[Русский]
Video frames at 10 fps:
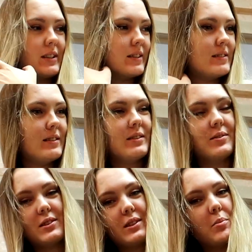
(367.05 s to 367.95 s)
я
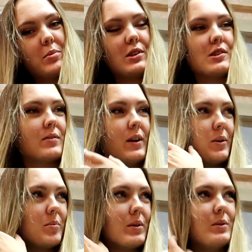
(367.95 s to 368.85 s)
сильно всегда
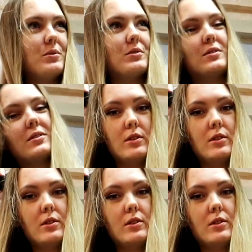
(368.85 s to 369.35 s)
переживаю, боюсь